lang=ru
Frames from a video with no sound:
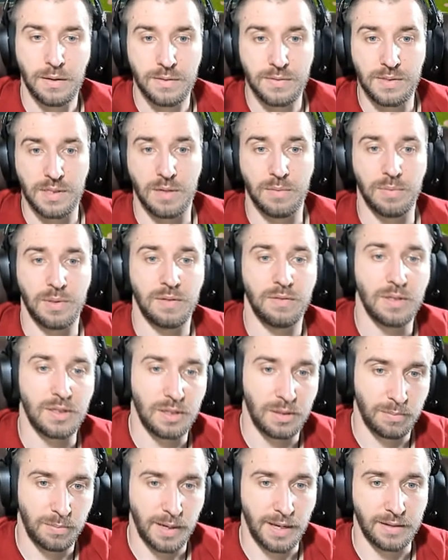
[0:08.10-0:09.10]
Всем привет,
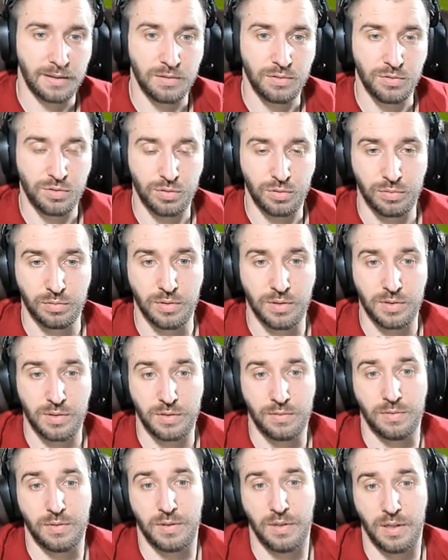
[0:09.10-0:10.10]
ребят! Ну что, у нас
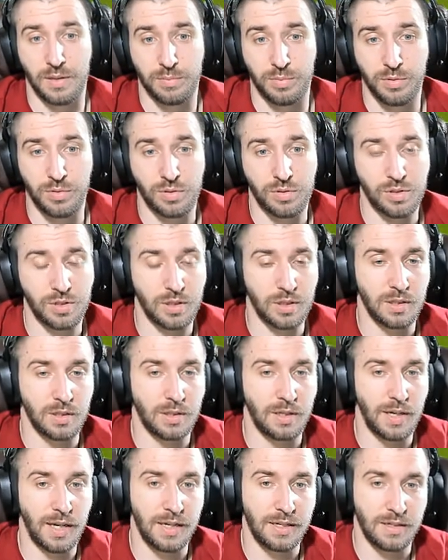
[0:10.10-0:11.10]
сегодня обзорчик на
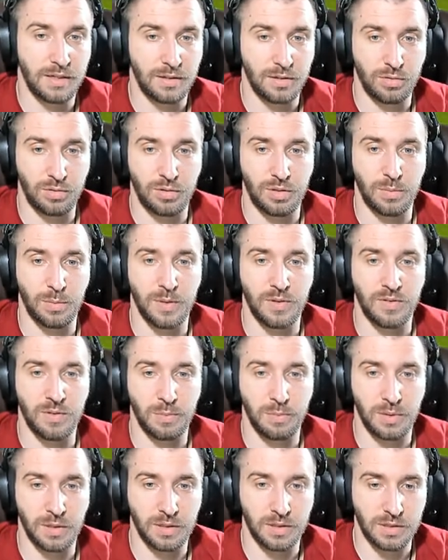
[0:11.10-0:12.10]
Дрейка, которым я вам
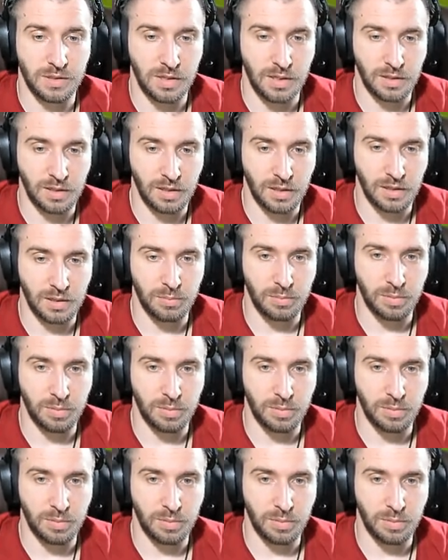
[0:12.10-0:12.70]
показал, как я